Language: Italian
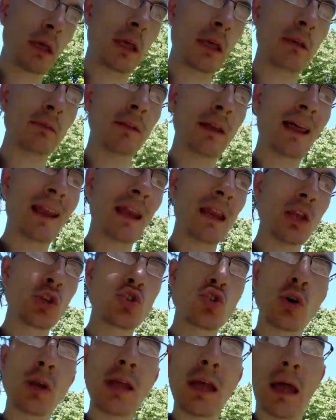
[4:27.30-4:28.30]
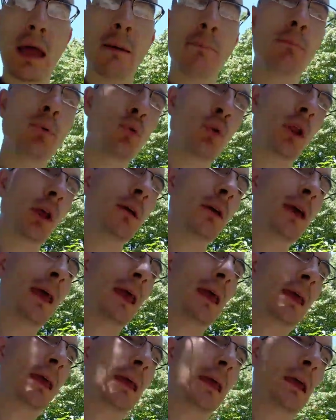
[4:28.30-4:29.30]
che la religione ha, pone,
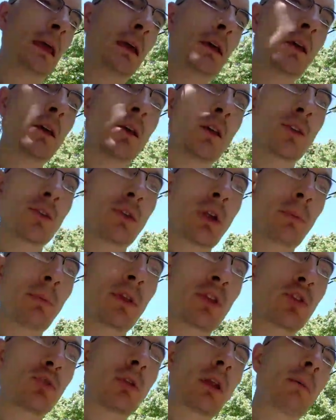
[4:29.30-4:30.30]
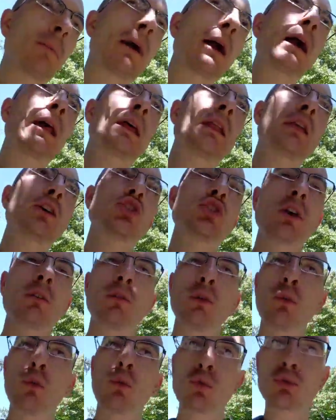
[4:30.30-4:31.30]
è che se una persona magari
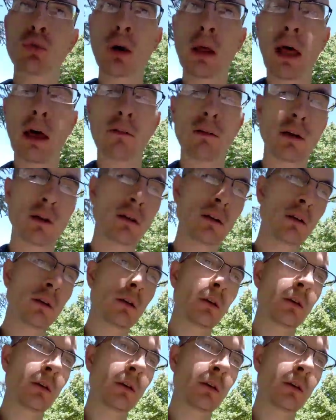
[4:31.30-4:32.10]
riceve un brutto grave